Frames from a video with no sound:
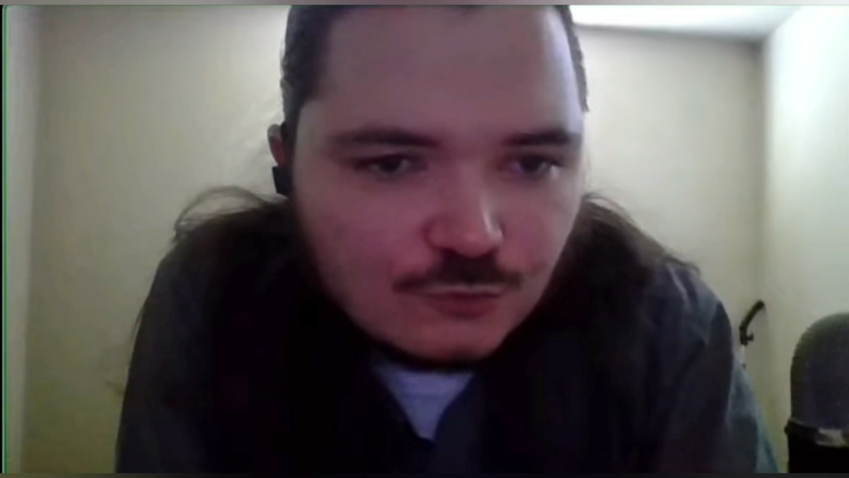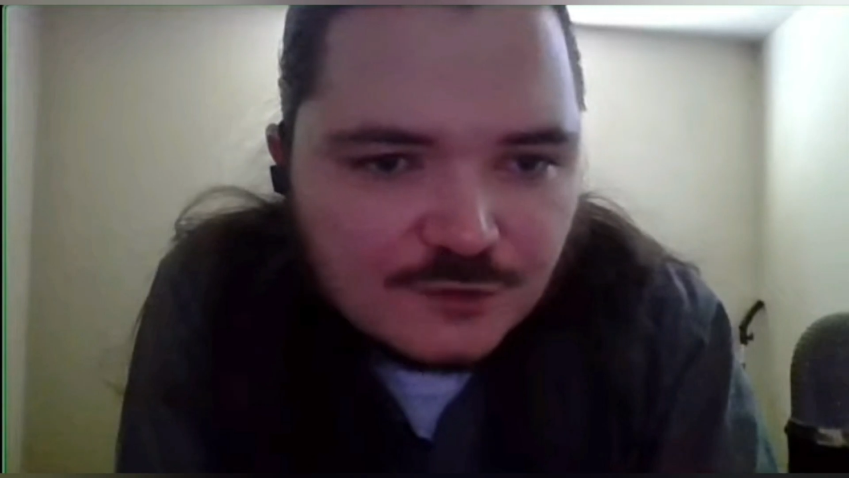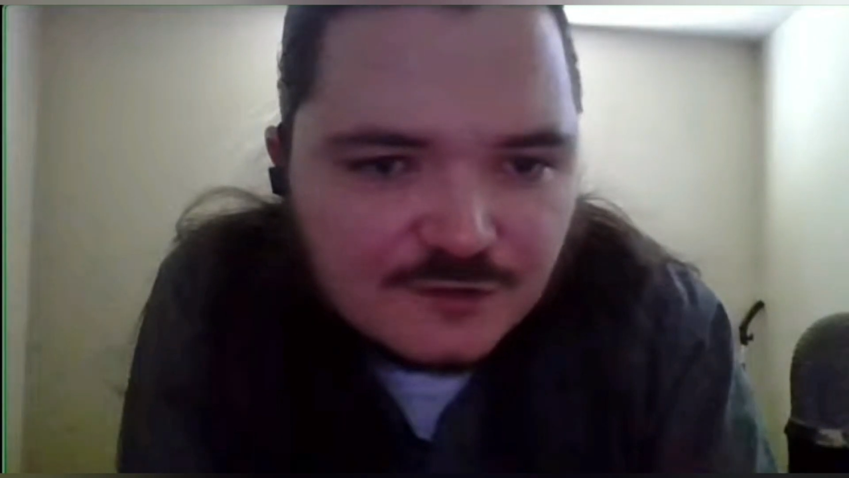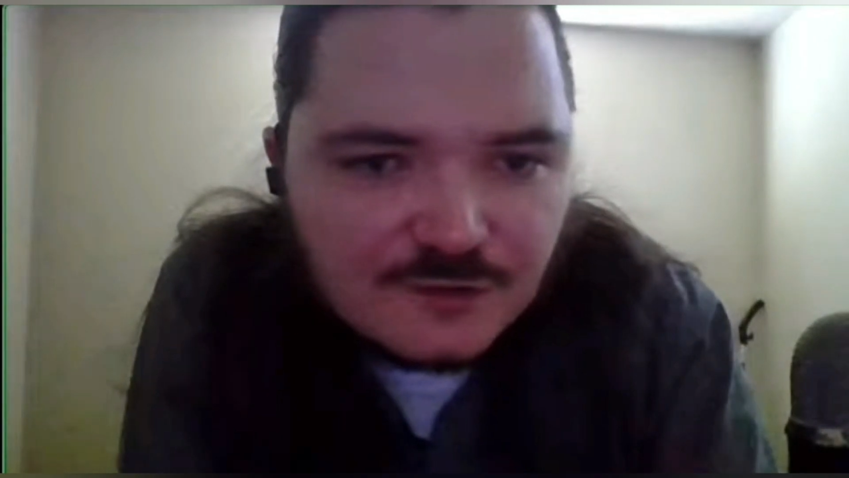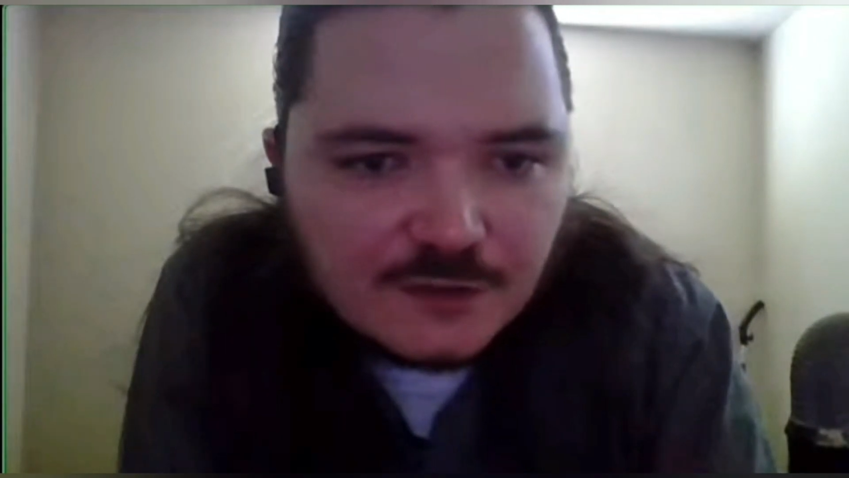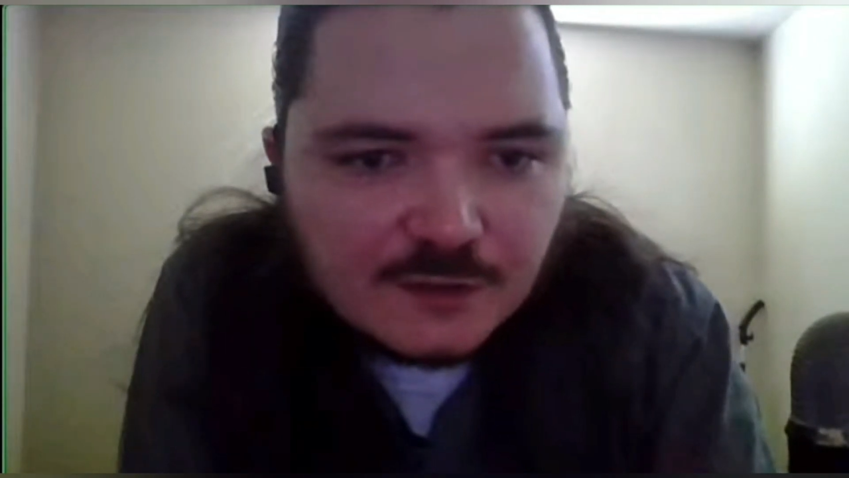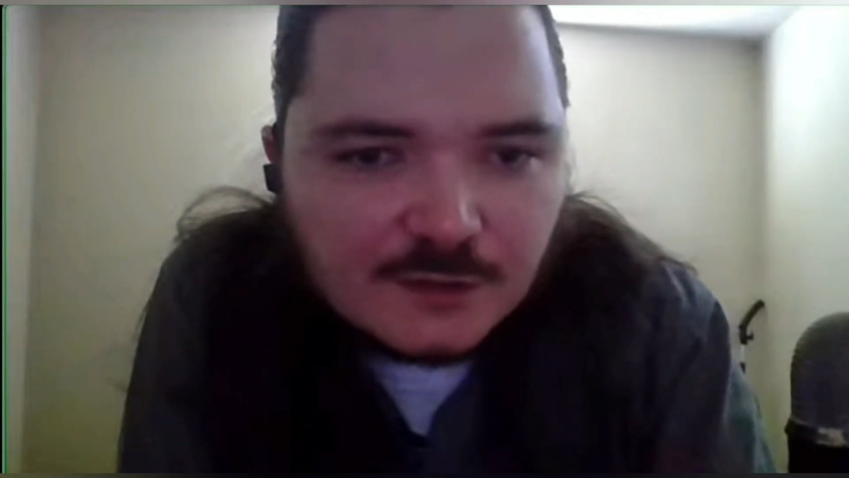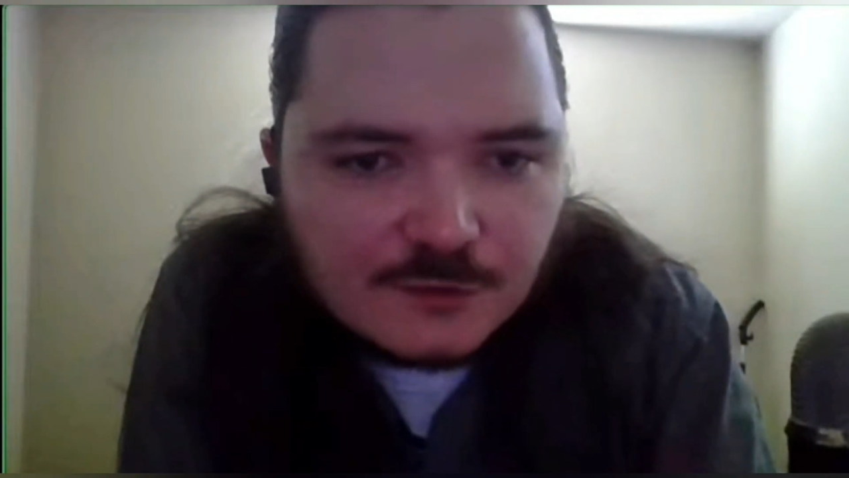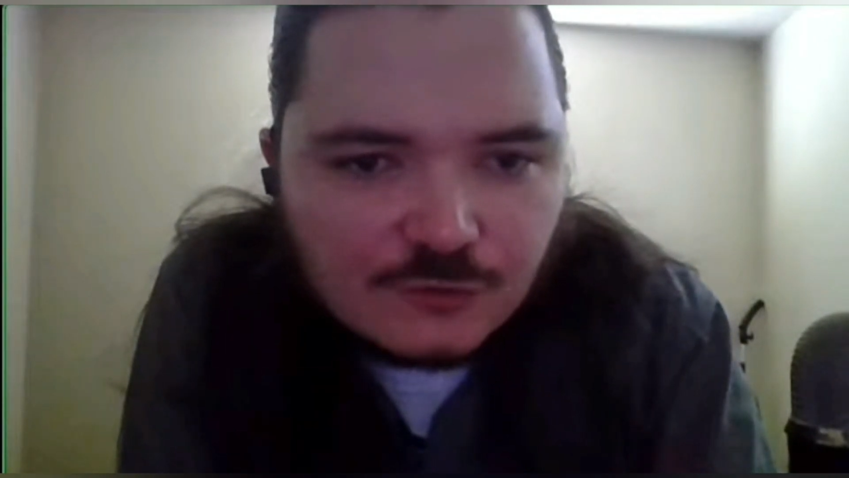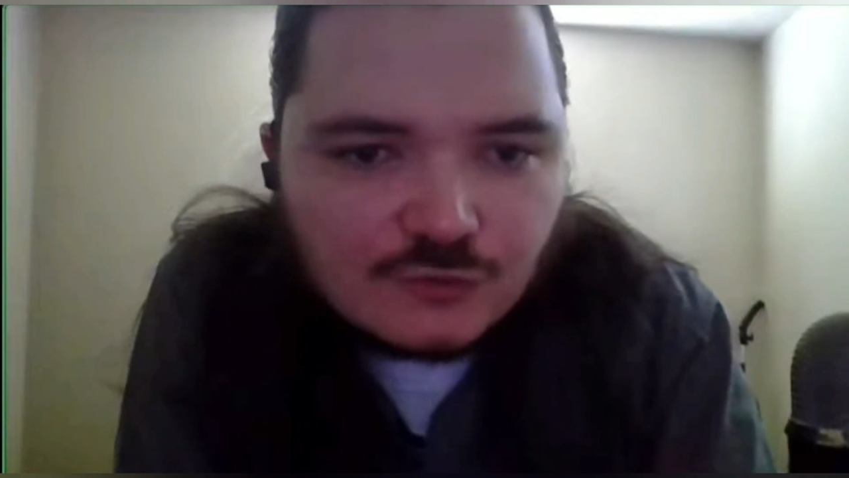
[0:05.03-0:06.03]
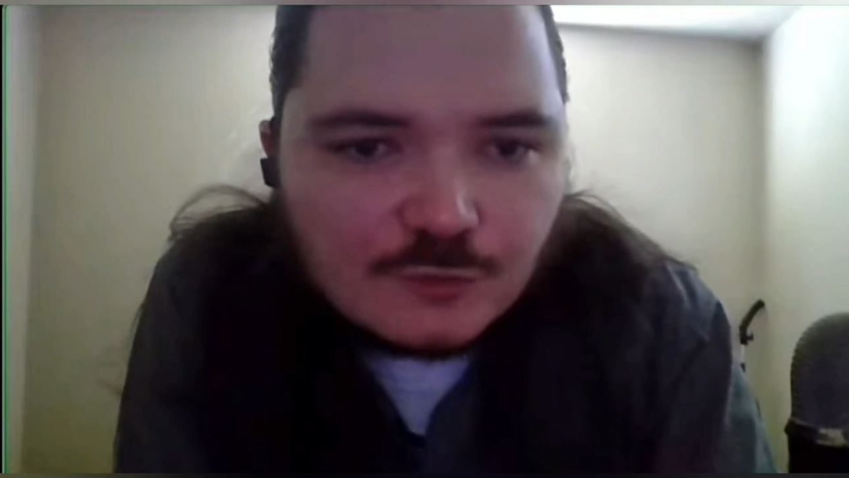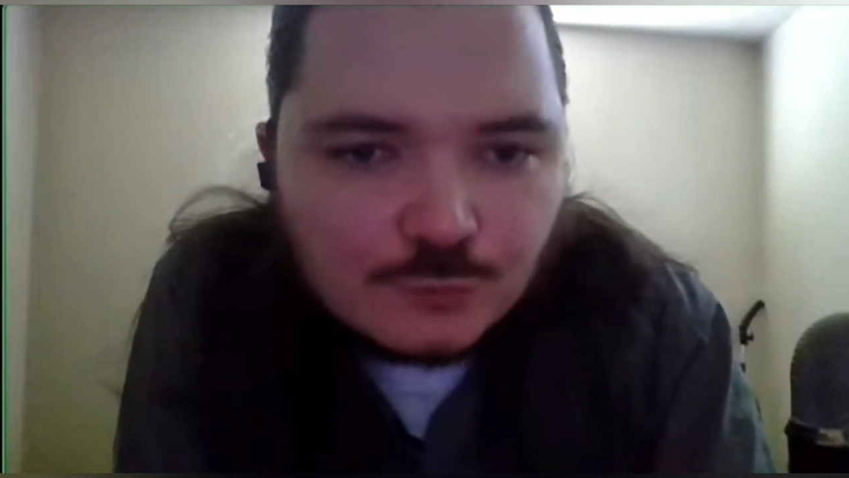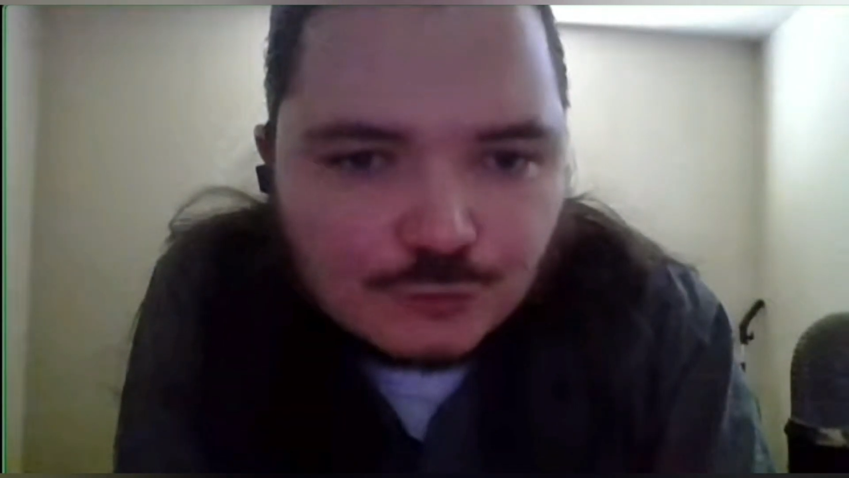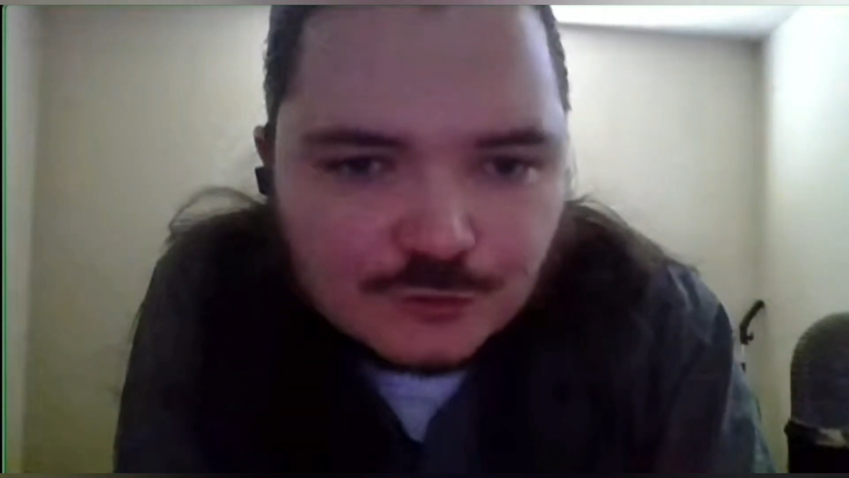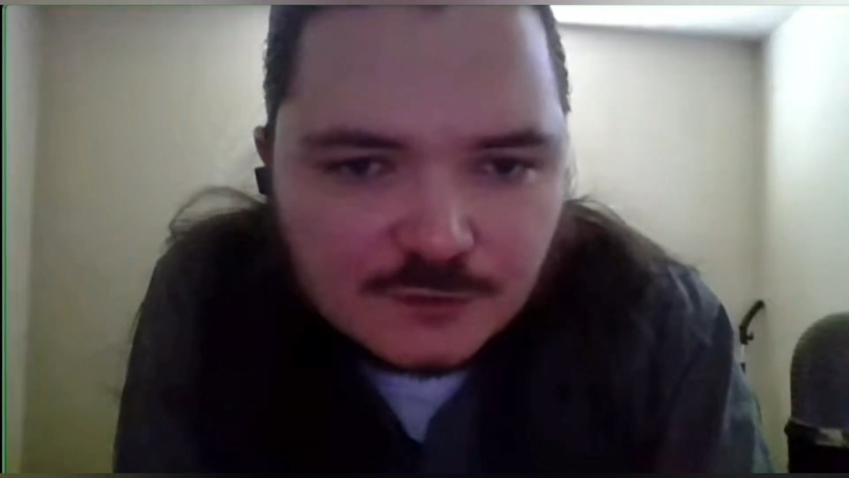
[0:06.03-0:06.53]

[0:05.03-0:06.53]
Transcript: если она, конечно, будет?